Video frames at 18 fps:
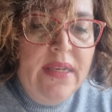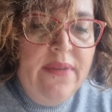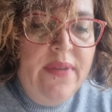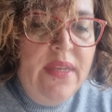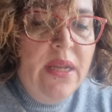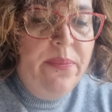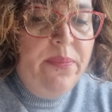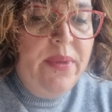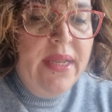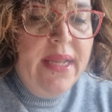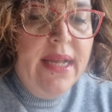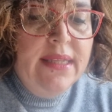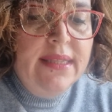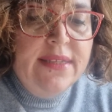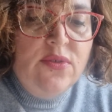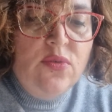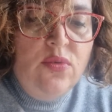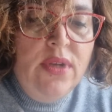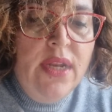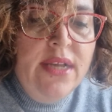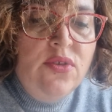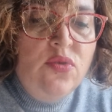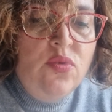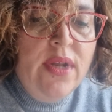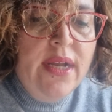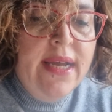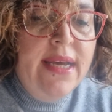le viene applicata sul
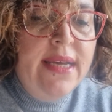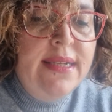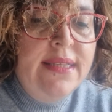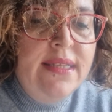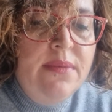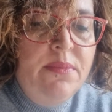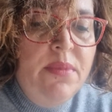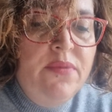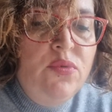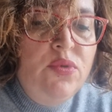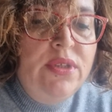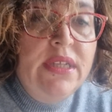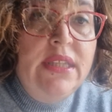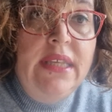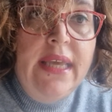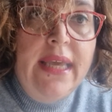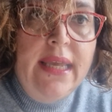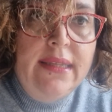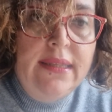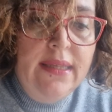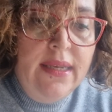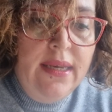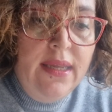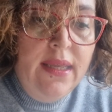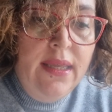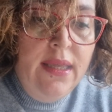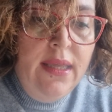naso una garza imbevuta di
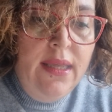etere,